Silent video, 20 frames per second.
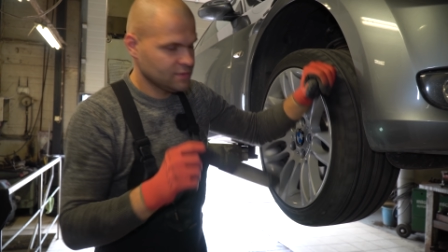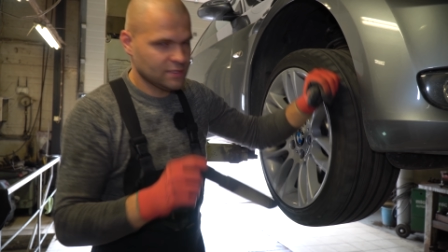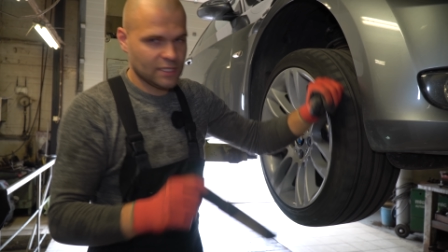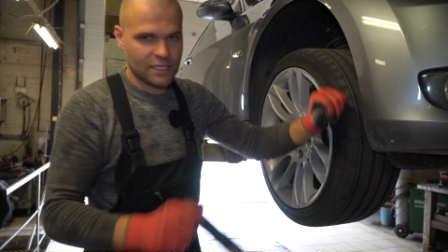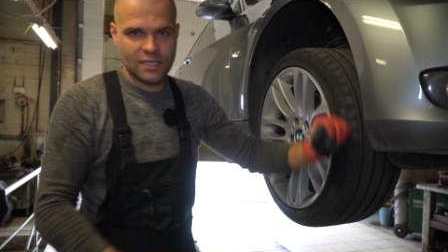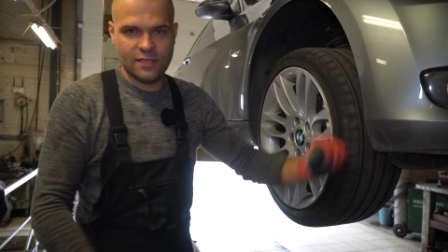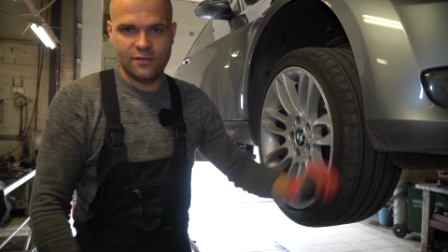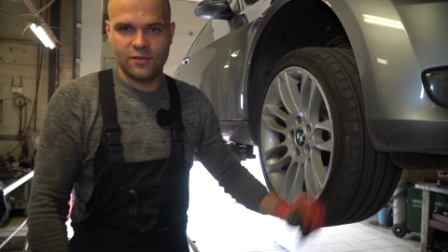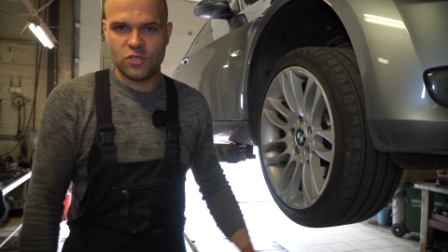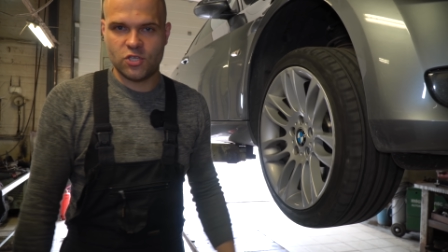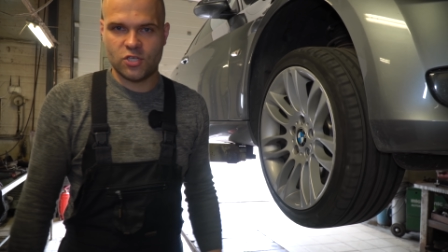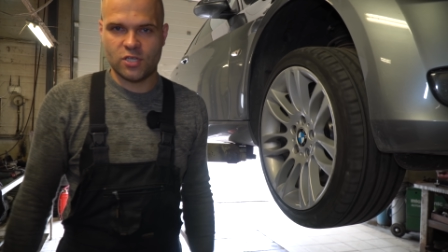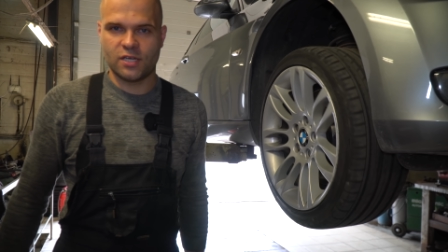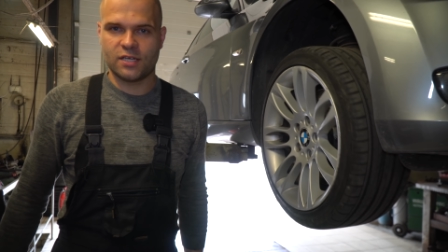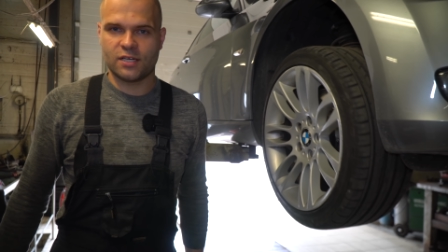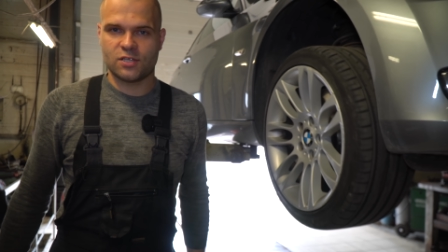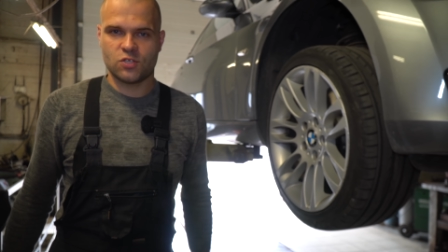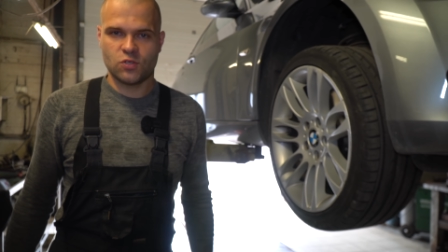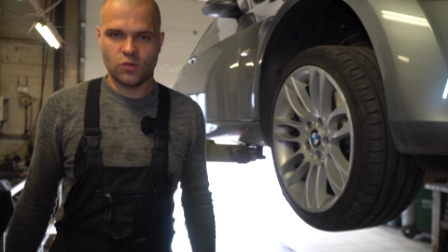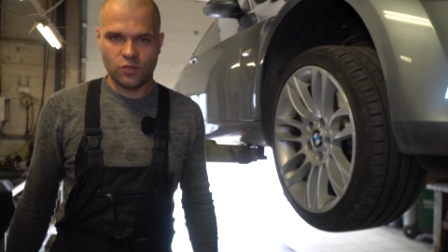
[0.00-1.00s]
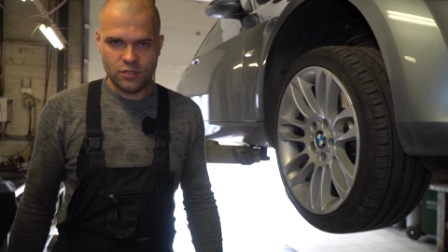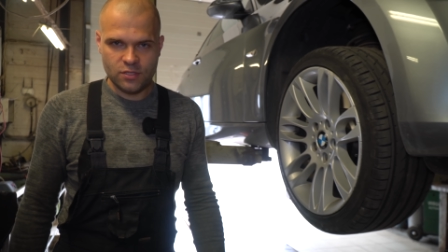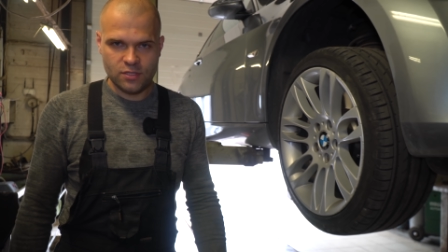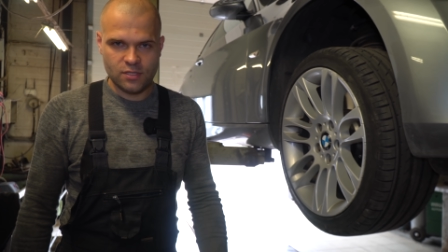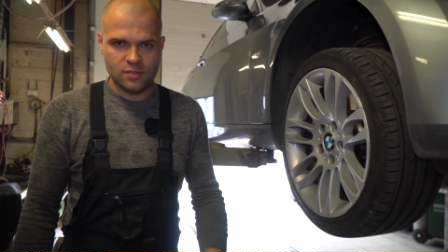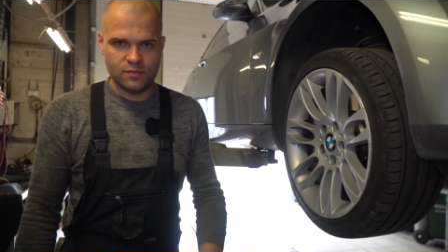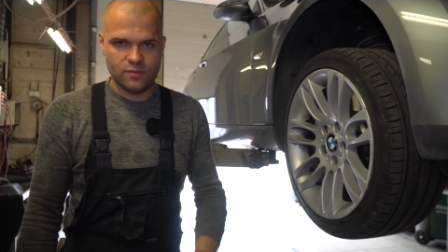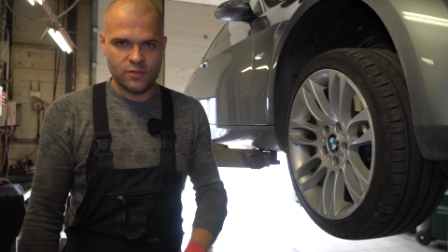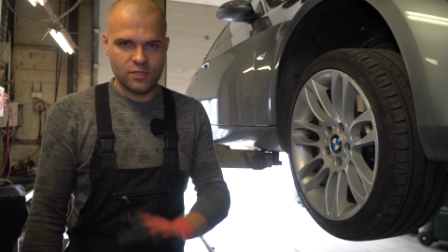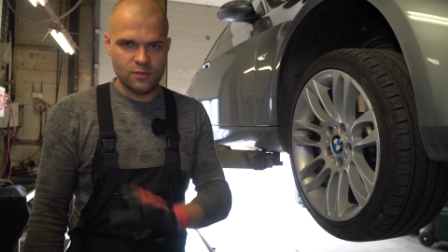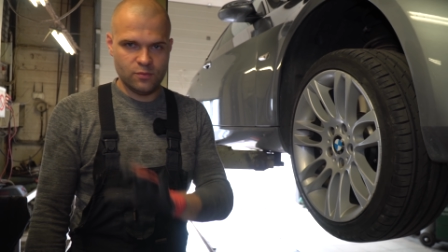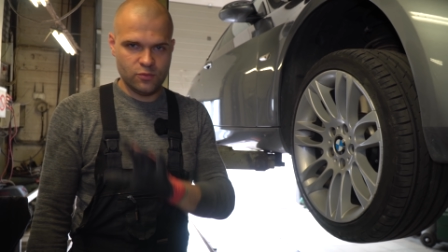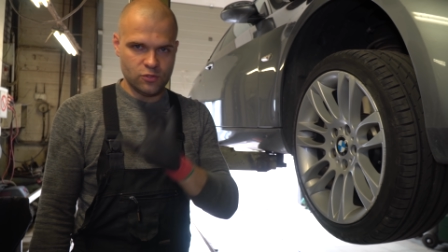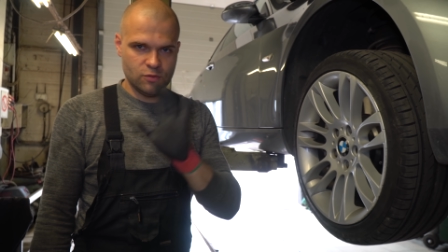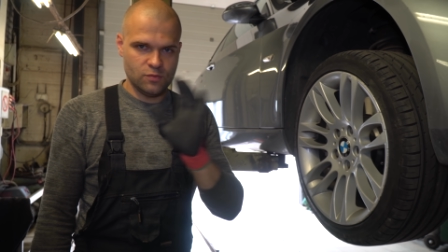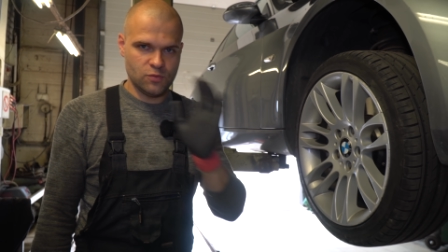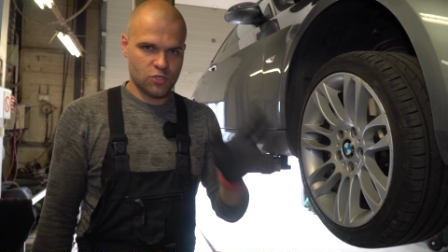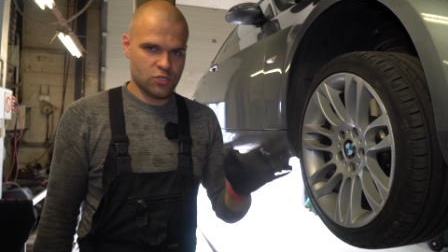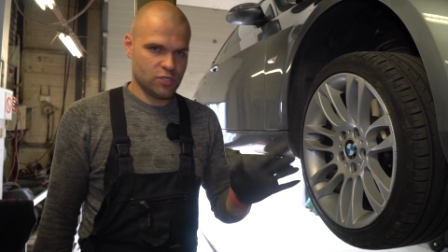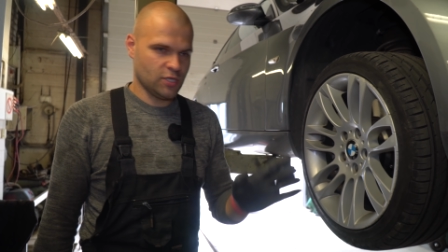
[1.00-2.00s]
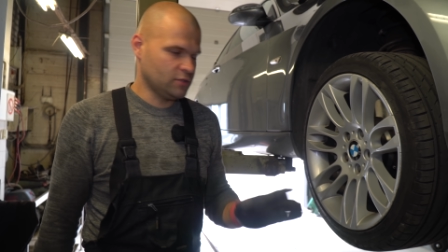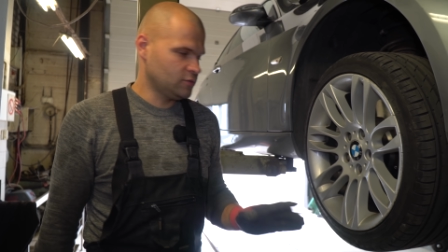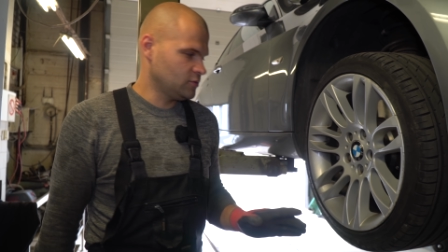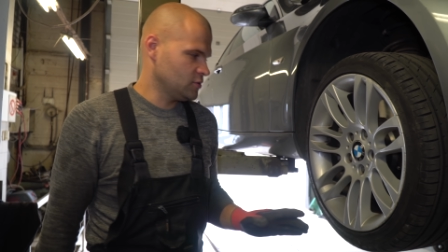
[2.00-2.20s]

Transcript: такие вещи, как расходники, мы не будем считать.